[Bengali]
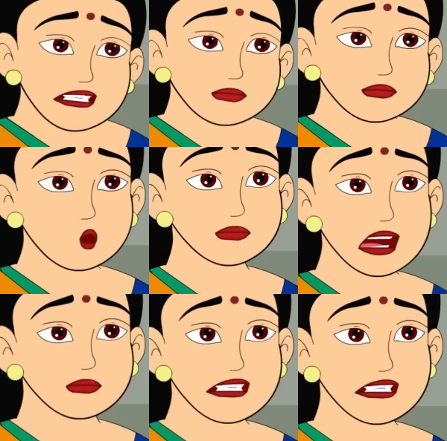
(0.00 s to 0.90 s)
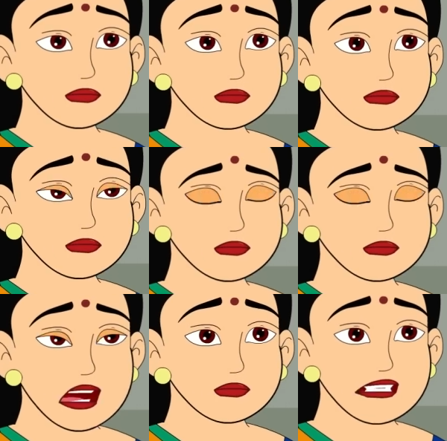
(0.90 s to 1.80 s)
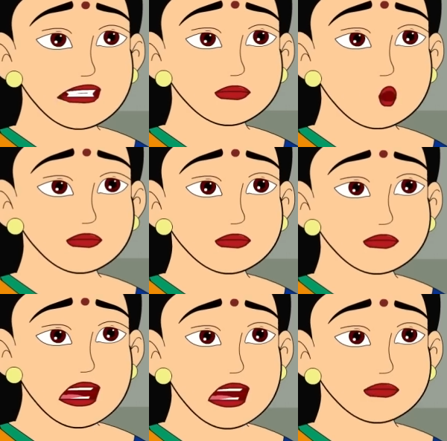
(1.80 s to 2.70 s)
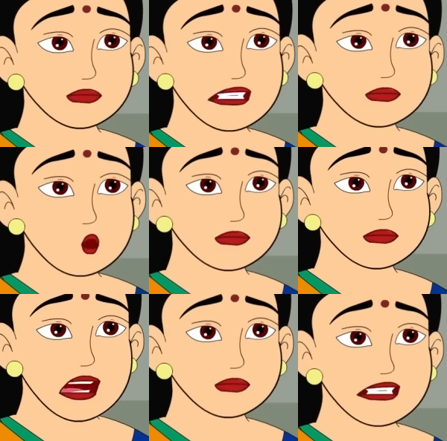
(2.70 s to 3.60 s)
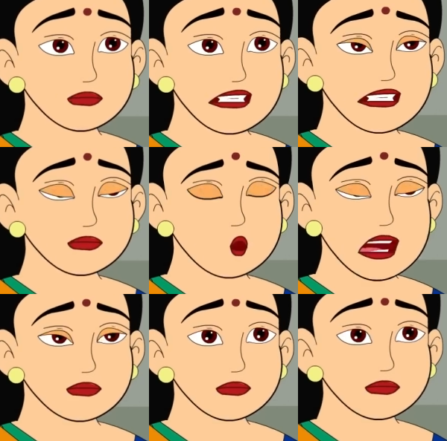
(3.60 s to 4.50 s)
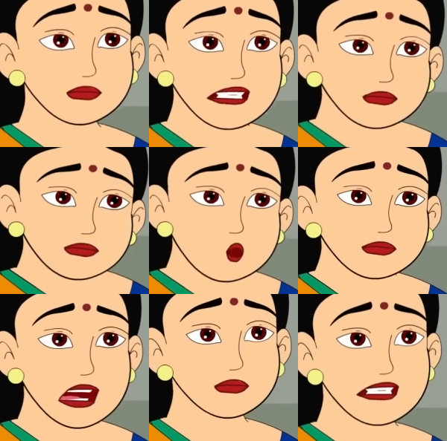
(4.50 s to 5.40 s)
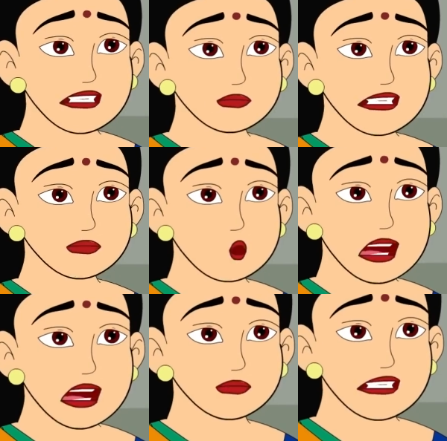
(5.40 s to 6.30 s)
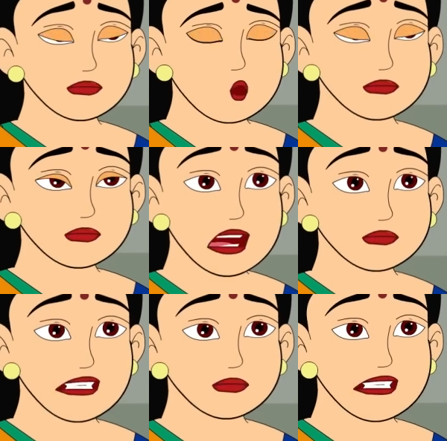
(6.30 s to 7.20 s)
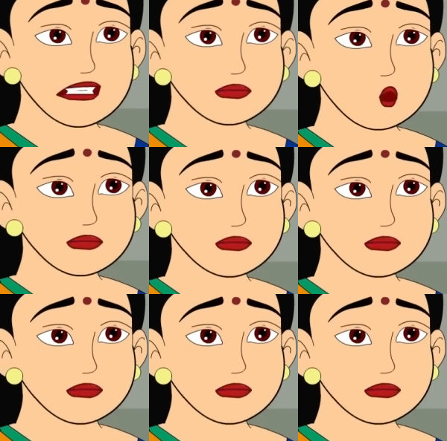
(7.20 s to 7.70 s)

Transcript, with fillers: না মানে এঁচড় আর চিংড়িটা দেখে ভাবলাম বোধ হয় আজ এরচোর চিংড়ি হবে বাড়িতে